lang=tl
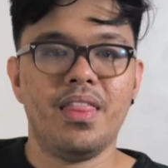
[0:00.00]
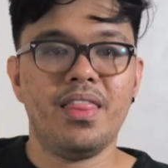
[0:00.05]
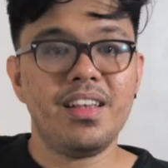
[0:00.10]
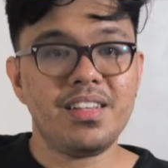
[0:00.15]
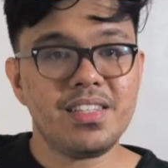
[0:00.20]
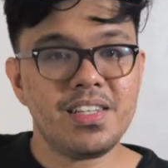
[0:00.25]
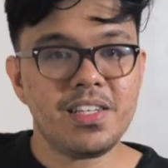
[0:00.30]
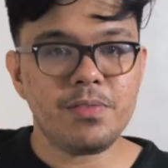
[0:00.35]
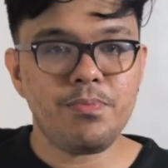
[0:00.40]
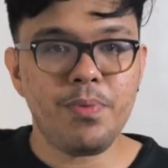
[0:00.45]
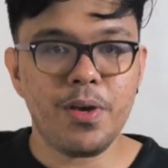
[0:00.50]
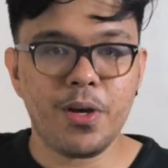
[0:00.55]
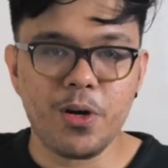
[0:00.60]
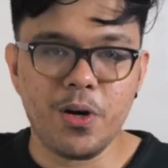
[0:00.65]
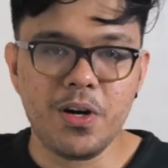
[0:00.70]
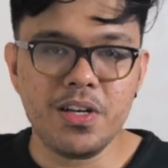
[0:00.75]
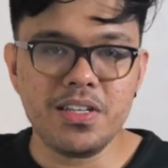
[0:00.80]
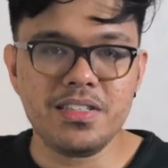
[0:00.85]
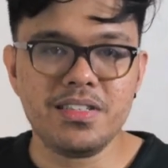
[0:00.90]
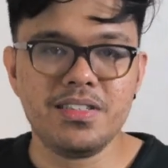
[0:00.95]
This is
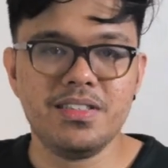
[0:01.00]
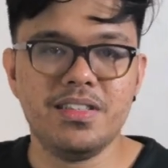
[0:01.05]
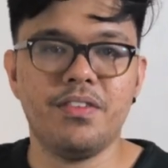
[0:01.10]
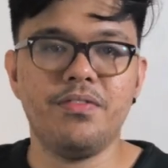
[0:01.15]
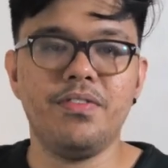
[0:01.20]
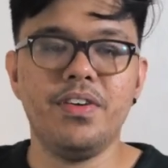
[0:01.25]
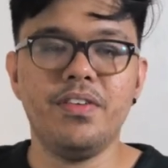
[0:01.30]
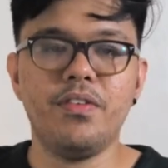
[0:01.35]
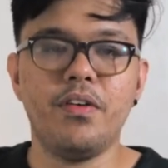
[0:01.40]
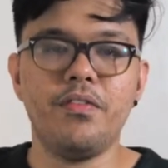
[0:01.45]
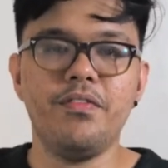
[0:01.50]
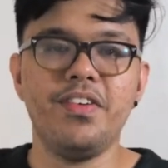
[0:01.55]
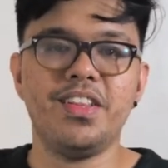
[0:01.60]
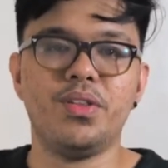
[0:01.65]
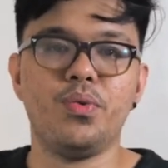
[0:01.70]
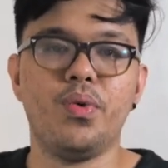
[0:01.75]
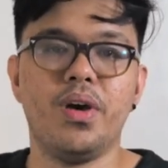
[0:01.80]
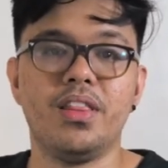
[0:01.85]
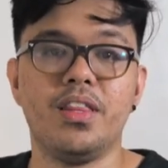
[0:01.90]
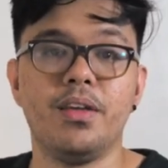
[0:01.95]
because the Vivo
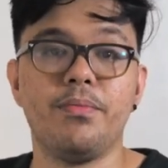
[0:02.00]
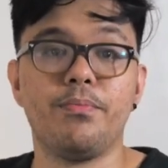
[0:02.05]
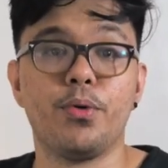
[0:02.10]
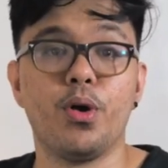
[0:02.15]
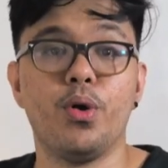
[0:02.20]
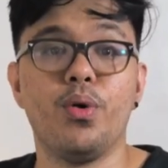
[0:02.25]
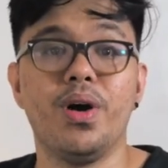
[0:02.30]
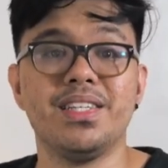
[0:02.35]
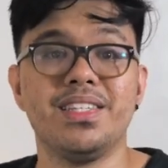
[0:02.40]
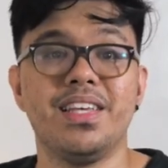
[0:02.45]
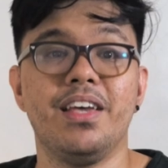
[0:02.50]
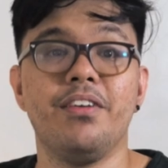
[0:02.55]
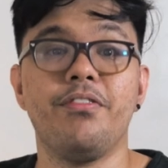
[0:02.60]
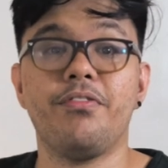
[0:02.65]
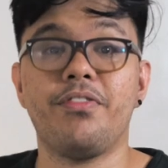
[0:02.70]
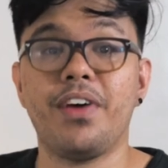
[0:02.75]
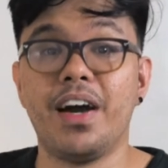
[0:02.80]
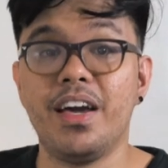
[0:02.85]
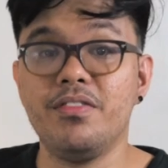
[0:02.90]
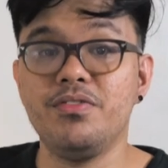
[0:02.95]
V20 Pro has a
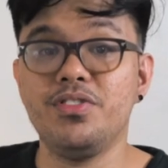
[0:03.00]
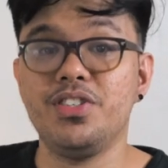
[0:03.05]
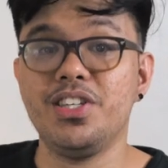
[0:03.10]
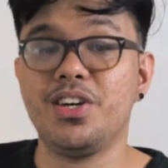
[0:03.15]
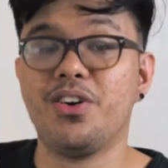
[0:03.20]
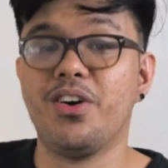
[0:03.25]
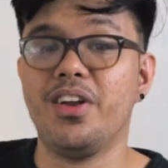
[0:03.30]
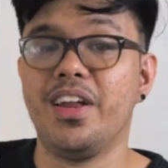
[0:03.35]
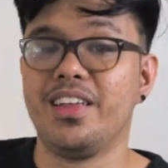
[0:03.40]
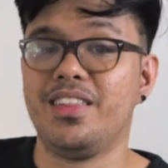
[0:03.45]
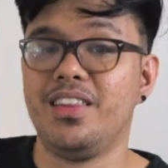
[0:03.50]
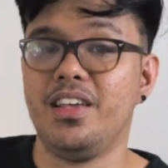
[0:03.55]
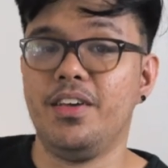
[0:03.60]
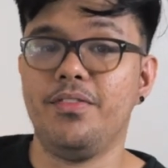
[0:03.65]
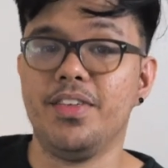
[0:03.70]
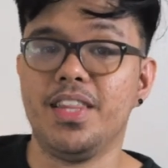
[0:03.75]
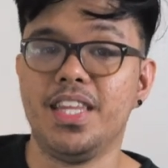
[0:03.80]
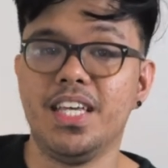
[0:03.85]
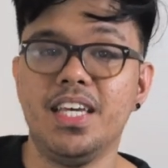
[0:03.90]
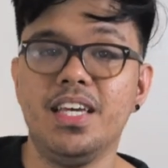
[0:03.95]
5G
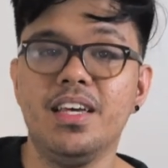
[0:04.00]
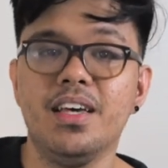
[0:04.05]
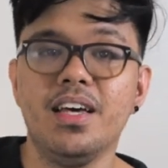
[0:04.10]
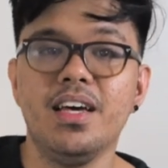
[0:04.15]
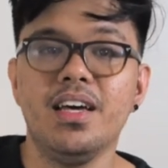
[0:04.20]
connectivity.